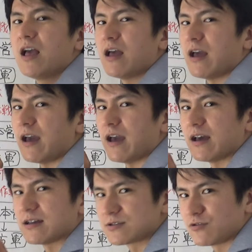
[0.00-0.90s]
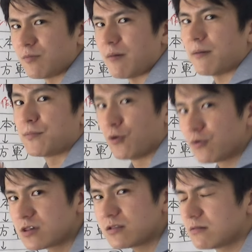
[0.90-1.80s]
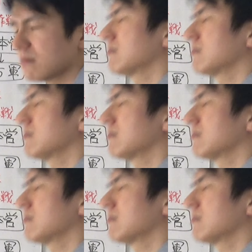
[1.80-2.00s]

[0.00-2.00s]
えー、そのまま病死